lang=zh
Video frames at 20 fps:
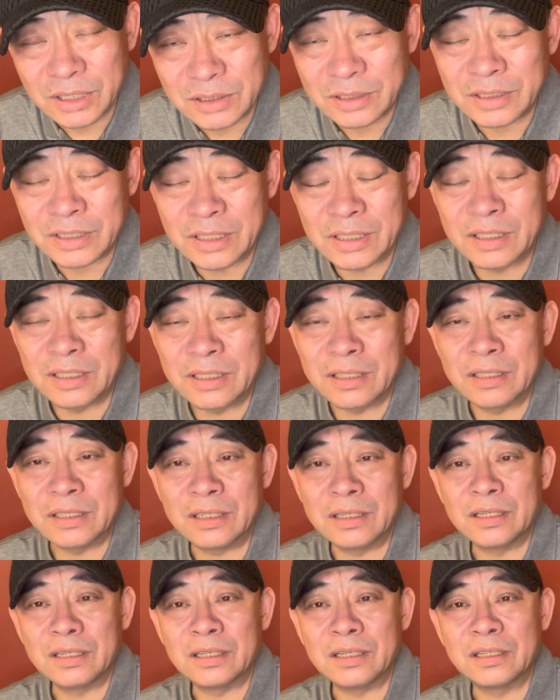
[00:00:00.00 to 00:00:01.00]
的这
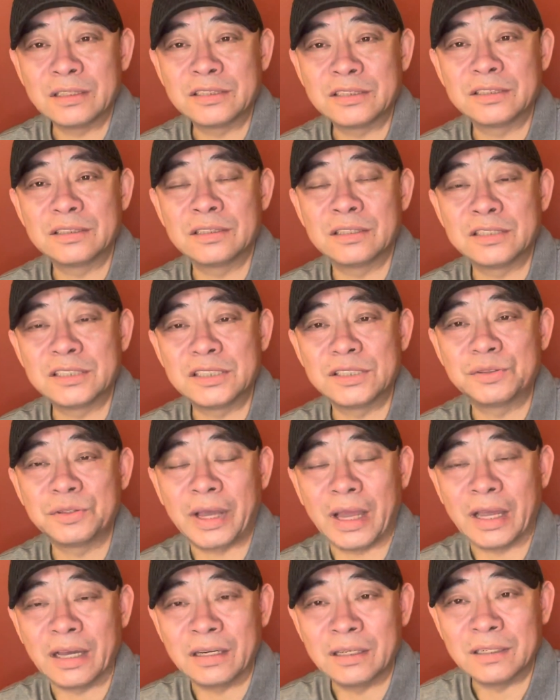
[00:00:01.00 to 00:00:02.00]
个戏剧
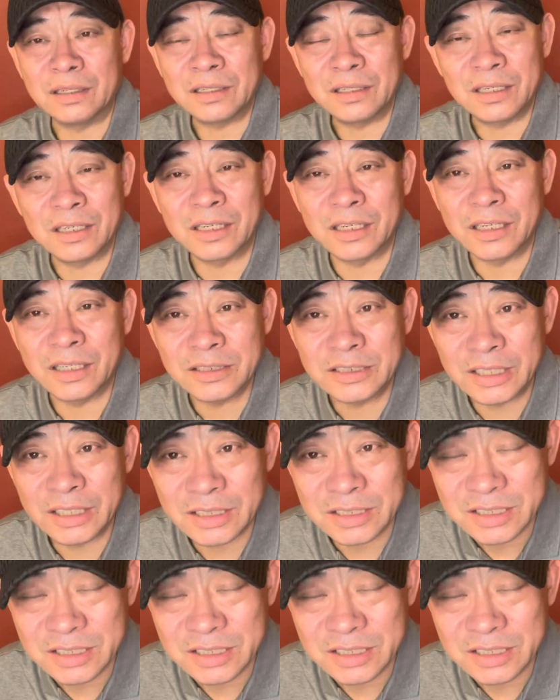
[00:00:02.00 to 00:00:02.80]
改革和这个